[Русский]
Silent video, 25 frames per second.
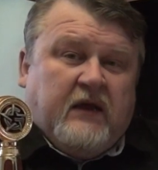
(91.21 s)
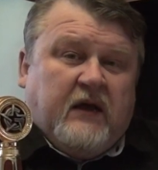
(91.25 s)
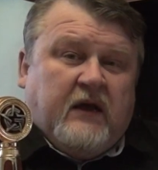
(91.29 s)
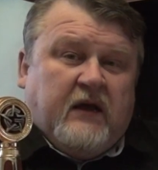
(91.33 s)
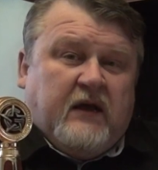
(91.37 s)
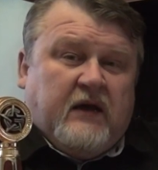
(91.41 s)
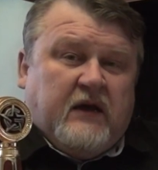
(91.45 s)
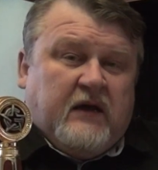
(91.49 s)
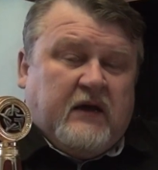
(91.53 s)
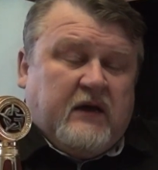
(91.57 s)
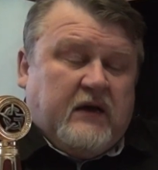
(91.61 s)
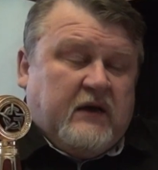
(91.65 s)

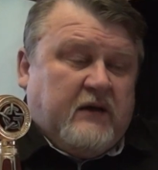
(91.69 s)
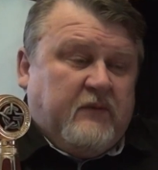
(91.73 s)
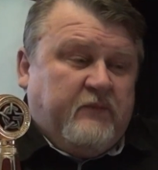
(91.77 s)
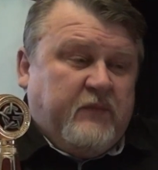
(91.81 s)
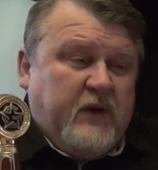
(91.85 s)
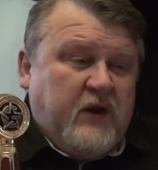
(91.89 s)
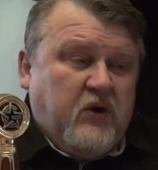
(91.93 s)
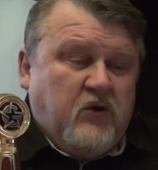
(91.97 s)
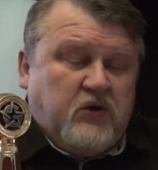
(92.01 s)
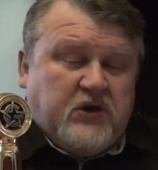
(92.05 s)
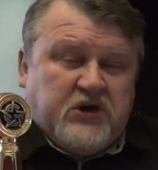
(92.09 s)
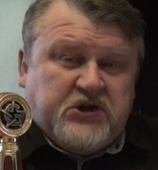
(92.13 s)
э,
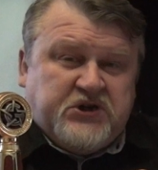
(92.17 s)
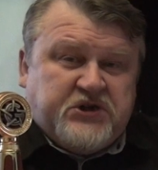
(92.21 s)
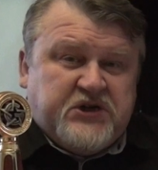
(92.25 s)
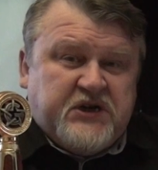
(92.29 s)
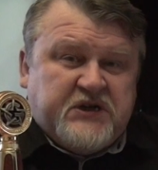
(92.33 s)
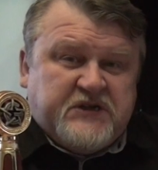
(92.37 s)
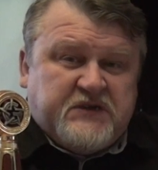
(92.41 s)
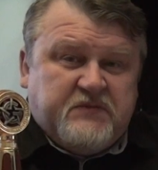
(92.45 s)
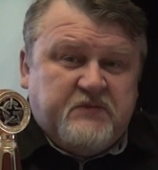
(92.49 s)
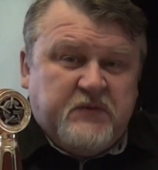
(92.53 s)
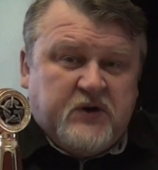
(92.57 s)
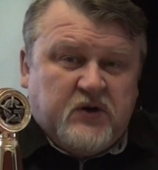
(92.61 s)
берете
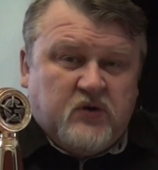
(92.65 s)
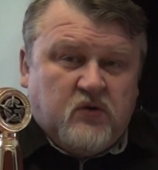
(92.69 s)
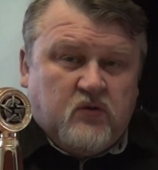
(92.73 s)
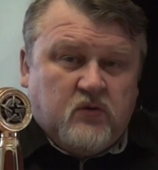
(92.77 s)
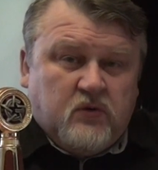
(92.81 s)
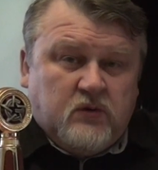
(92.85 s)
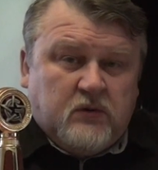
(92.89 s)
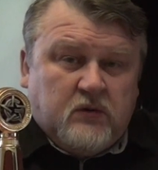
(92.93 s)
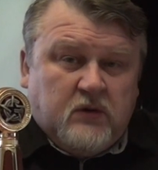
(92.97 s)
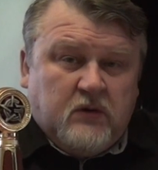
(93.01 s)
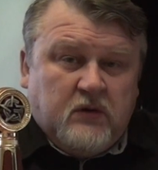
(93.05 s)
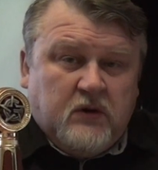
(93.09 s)
6
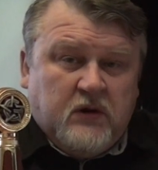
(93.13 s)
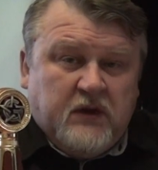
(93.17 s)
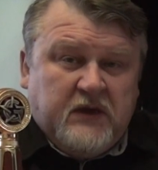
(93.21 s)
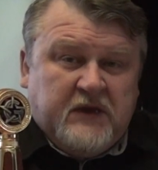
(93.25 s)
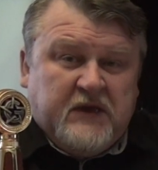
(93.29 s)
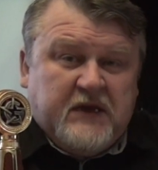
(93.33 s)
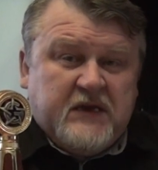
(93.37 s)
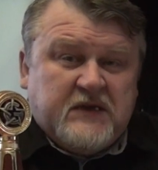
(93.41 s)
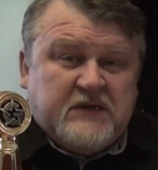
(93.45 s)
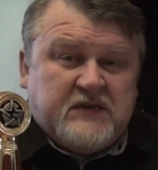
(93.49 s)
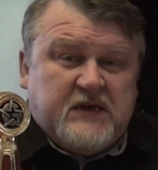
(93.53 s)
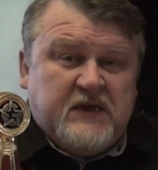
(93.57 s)
минут,
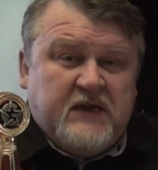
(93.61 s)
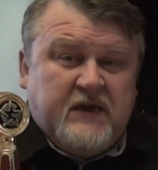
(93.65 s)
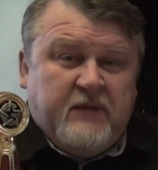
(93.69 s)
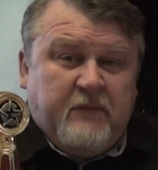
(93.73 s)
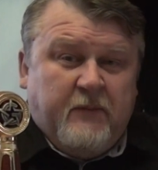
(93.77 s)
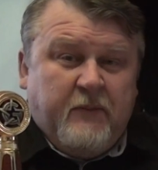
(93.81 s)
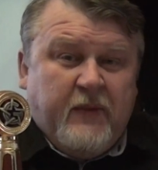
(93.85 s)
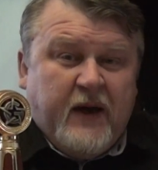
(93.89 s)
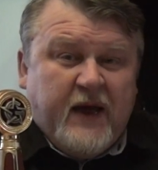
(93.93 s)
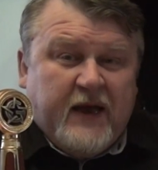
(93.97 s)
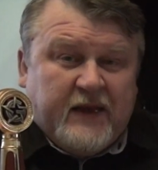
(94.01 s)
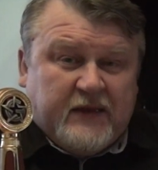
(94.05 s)
если
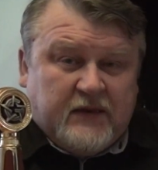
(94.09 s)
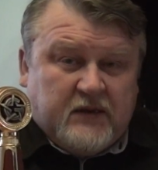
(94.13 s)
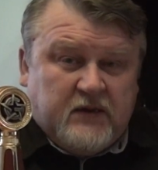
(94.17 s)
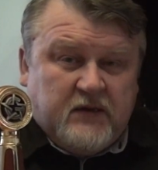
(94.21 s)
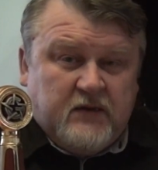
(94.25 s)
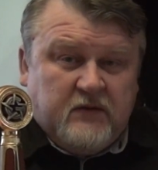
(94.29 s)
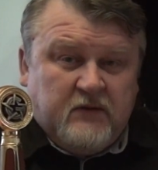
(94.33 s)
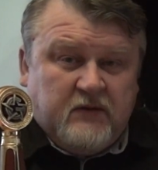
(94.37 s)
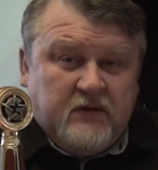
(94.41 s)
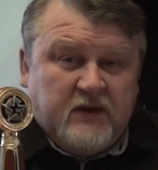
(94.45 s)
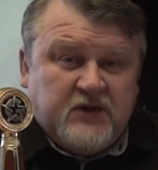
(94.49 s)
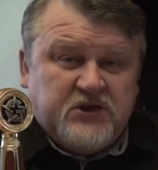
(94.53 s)
МЭТ
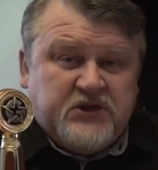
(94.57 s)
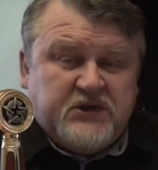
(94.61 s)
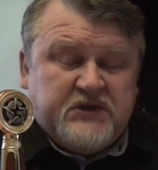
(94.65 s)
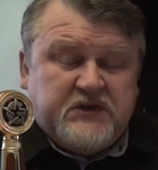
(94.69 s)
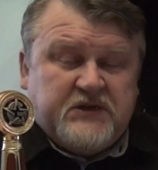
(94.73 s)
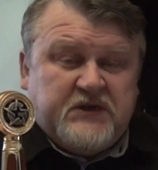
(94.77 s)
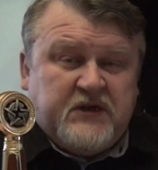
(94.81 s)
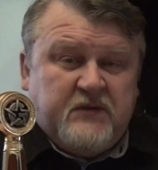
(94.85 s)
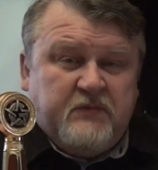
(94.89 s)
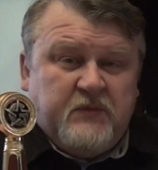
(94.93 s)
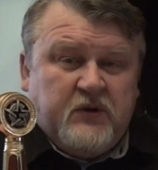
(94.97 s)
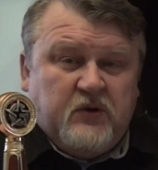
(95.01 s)
на
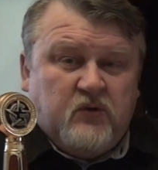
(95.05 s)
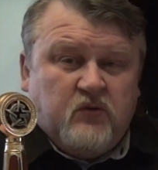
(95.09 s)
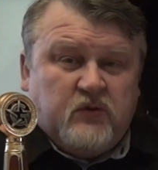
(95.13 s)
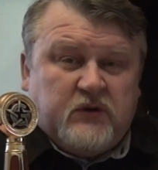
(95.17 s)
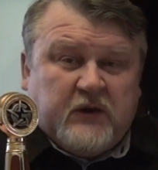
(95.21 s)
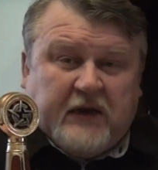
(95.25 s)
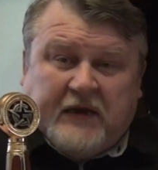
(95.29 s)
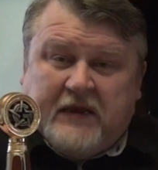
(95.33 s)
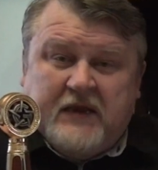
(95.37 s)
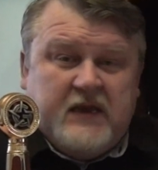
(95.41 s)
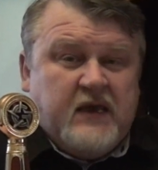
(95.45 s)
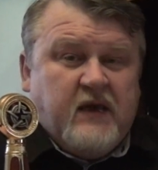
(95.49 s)
6
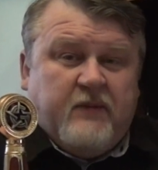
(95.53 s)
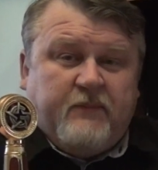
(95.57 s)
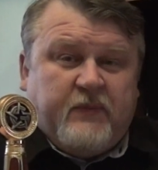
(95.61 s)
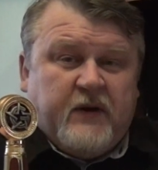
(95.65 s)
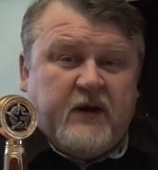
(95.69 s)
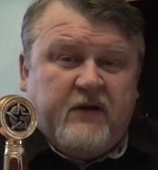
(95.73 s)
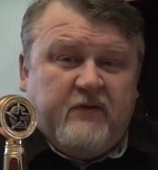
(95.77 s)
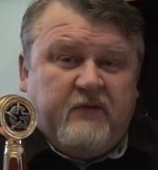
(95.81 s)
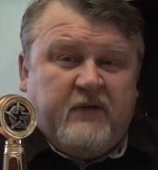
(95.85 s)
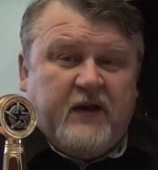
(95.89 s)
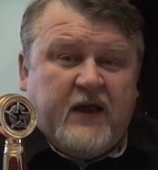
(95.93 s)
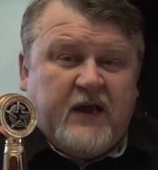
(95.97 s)
минутах не
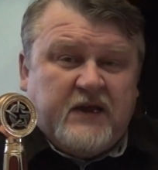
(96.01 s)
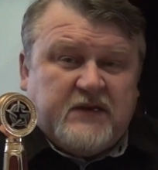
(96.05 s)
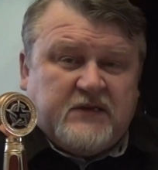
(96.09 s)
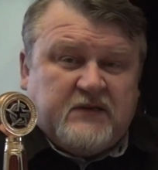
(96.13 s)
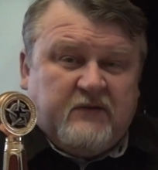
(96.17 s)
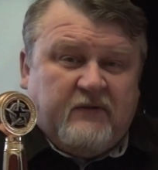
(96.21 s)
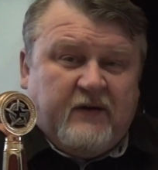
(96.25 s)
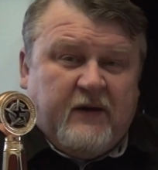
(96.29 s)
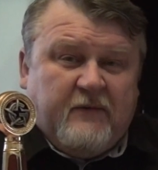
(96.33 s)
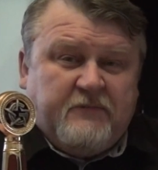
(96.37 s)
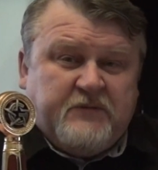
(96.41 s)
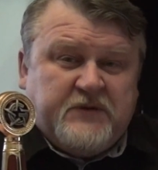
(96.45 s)

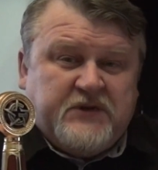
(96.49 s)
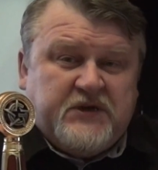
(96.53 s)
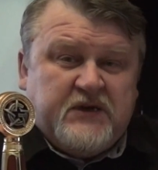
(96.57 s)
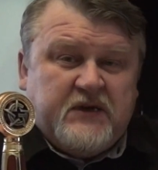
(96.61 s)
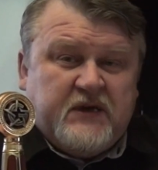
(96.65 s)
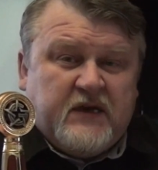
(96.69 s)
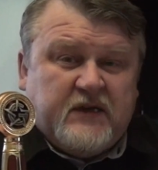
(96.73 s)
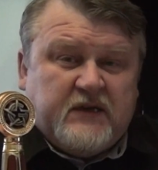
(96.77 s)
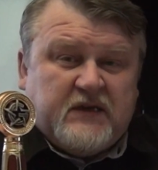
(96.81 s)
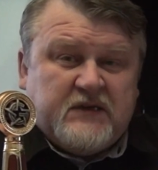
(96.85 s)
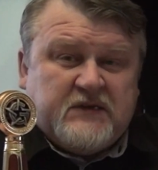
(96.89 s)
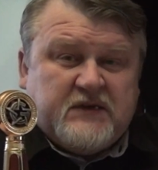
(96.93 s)
проявляется,
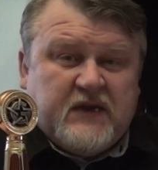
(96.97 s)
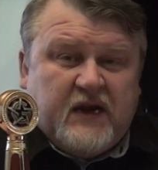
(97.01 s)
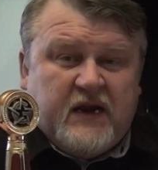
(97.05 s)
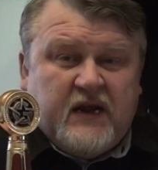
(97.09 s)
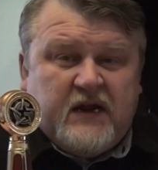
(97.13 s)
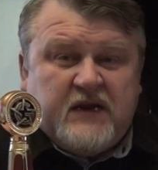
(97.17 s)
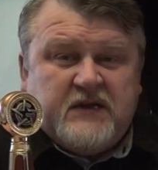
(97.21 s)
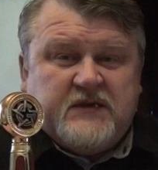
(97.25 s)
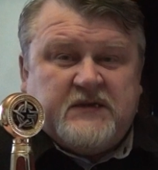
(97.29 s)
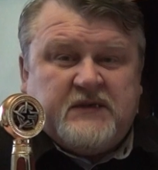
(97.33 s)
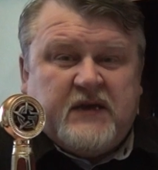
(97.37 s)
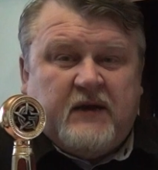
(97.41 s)
вообще этот
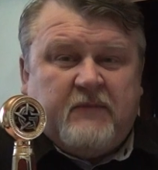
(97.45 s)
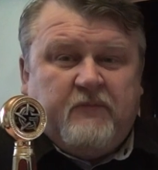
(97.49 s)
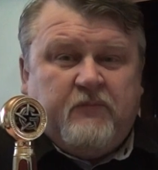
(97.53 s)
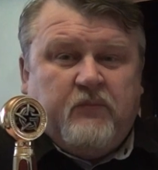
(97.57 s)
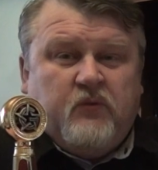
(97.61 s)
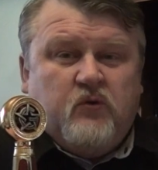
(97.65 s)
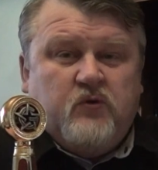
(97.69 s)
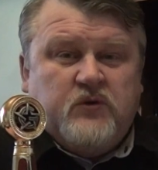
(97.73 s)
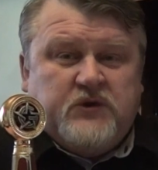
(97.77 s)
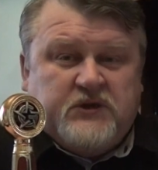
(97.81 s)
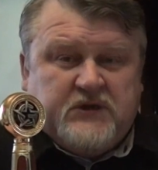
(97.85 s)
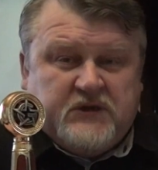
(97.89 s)
солярий
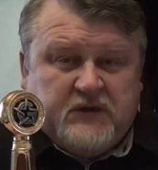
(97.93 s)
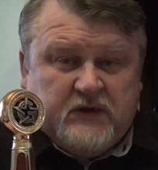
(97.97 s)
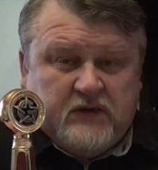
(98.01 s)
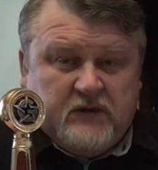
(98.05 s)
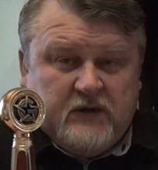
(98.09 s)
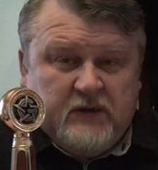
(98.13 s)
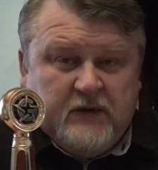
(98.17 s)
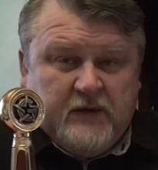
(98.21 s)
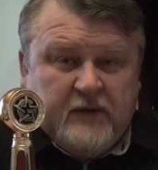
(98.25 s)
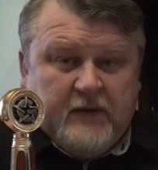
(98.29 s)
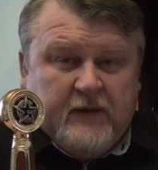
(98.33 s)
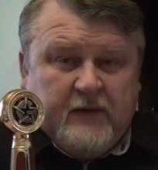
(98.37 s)
забудьте.